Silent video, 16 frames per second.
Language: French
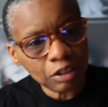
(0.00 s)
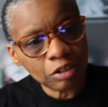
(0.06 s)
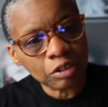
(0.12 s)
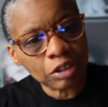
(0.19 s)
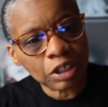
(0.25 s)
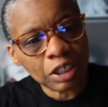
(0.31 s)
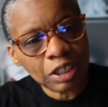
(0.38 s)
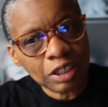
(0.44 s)
euh,
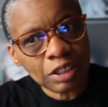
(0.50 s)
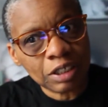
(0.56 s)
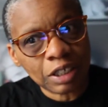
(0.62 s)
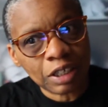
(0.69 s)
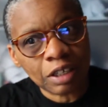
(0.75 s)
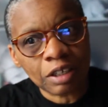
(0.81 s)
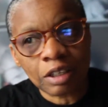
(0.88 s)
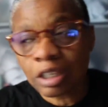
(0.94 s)
créer,
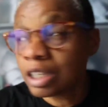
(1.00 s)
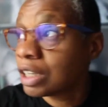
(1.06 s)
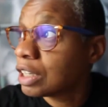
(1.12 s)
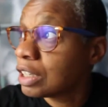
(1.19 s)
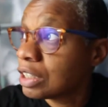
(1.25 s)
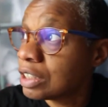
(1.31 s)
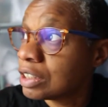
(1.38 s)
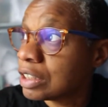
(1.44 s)

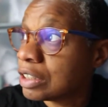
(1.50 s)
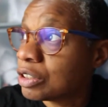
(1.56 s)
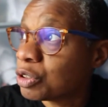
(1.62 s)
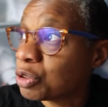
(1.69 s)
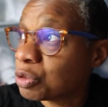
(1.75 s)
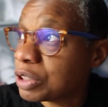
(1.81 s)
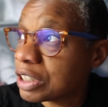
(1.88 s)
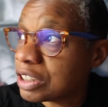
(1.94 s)

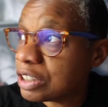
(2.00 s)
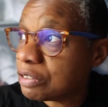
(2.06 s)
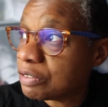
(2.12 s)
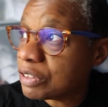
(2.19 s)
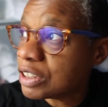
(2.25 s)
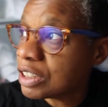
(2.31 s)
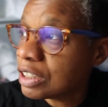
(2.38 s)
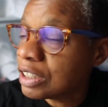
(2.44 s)
son
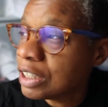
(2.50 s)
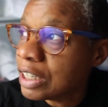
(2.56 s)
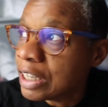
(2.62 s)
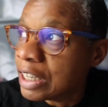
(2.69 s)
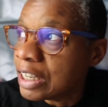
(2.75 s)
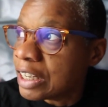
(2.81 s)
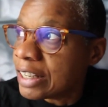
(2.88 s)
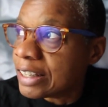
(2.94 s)
activité,
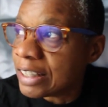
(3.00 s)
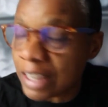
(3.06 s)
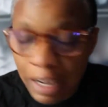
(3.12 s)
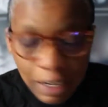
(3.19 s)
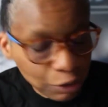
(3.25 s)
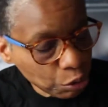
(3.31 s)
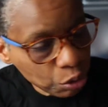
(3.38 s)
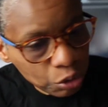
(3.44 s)
il y a
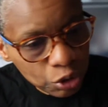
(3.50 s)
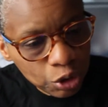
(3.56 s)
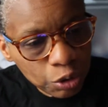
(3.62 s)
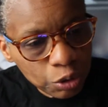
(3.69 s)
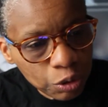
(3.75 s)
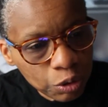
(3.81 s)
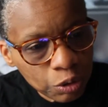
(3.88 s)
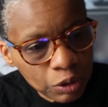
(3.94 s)
un truc,
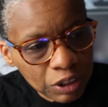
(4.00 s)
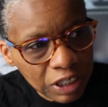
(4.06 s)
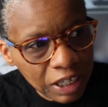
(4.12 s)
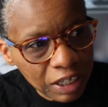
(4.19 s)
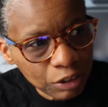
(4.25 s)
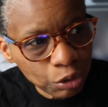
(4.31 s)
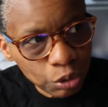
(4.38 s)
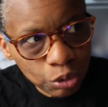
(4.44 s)
il
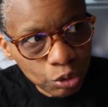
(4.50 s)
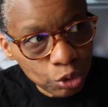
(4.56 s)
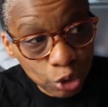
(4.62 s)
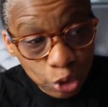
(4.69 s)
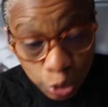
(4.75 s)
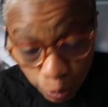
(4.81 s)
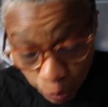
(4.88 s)
un truc que je